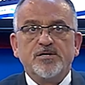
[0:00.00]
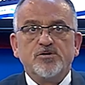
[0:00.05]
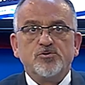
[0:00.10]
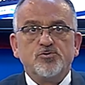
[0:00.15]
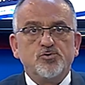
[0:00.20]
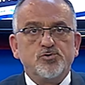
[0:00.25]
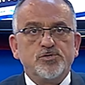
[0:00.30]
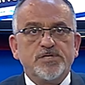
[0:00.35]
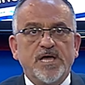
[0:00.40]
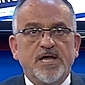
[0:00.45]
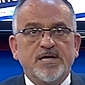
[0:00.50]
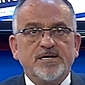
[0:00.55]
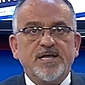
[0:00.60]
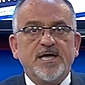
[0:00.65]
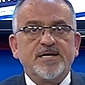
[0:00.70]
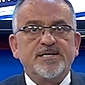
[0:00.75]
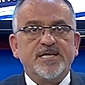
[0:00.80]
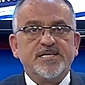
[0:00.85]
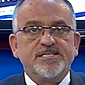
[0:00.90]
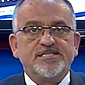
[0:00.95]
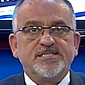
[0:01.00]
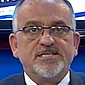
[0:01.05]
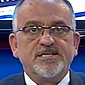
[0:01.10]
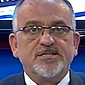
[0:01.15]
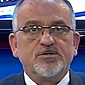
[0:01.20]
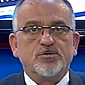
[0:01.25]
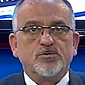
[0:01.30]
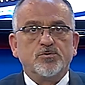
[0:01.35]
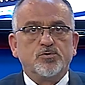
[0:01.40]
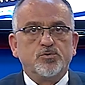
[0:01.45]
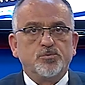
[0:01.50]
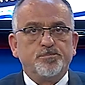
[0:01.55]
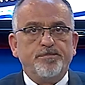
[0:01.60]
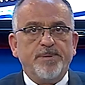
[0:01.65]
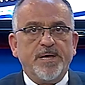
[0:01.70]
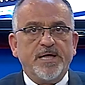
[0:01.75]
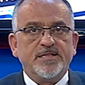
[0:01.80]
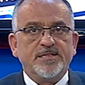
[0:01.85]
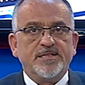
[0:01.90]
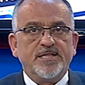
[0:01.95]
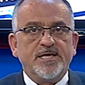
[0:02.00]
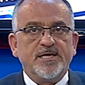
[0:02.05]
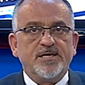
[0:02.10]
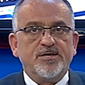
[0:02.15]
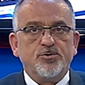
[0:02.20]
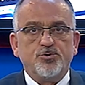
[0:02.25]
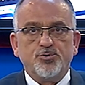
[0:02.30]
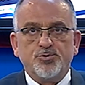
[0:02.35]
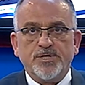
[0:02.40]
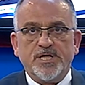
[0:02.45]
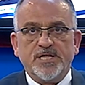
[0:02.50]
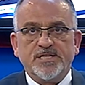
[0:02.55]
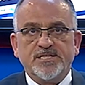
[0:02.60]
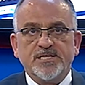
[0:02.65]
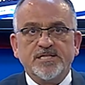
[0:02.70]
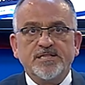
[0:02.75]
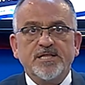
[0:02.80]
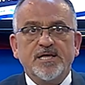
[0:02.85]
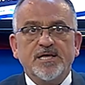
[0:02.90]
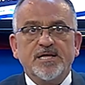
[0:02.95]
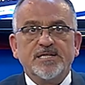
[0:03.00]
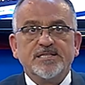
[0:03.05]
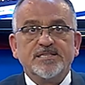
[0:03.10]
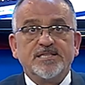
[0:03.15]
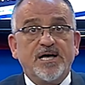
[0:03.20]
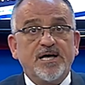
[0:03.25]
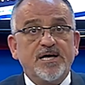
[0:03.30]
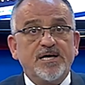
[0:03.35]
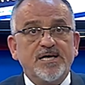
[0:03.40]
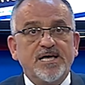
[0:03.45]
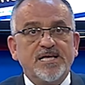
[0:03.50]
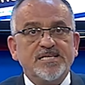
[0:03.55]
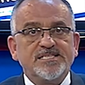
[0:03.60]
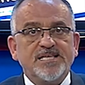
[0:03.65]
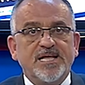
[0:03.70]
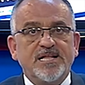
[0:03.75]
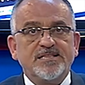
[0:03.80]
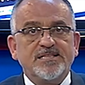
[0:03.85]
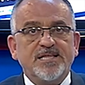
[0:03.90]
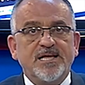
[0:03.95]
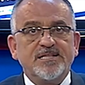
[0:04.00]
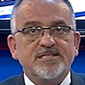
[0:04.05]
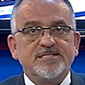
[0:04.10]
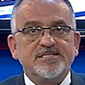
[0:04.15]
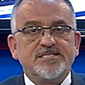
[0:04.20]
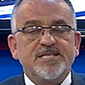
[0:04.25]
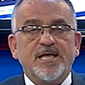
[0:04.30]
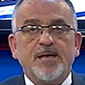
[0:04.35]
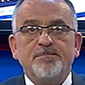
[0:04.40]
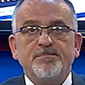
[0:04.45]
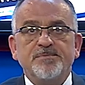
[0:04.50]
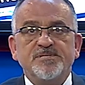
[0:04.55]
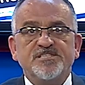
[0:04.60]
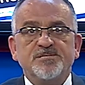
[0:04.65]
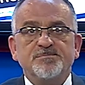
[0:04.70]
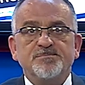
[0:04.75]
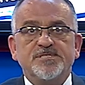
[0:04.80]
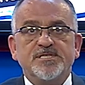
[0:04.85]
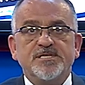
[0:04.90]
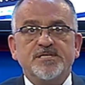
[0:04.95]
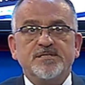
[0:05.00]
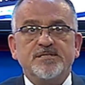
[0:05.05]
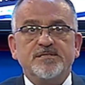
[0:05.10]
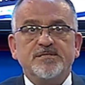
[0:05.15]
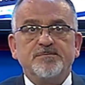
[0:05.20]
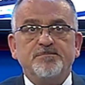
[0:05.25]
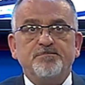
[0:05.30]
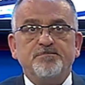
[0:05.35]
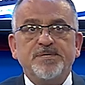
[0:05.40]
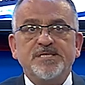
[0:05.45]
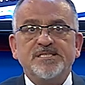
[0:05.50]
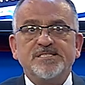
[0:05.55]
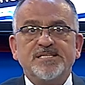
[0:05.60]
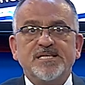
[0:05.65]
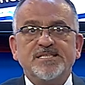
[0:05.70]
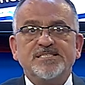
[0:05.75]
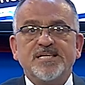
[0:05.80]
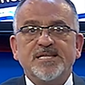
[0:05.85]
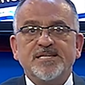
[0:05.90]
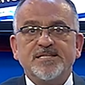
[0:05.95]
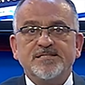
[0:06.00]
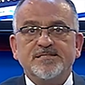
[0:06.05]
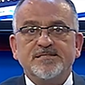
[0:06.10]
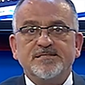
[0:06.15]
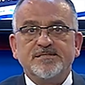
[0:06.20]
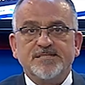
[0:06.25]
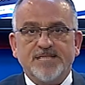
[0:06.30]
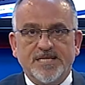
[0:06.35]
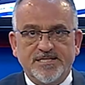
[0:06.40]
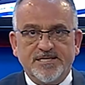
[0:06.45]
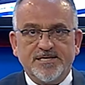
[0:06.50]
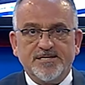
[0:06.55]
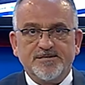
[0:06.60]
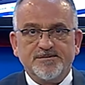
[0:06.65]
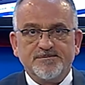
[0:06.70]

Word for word: rüzgarlar essin kubbende hürriyetin, ta ezelden sen bizimsin, biz de senin dedi.